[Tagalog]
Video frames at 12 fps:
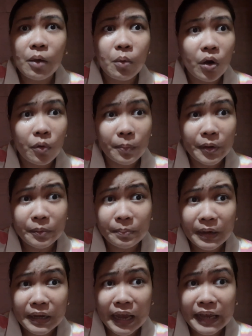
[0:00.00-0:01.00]
Hawak ko pa yung
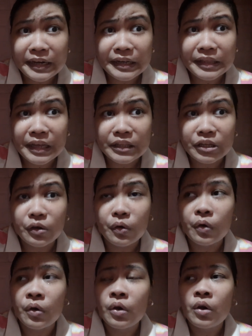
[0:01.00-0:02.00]
pagkain ng daddy ko.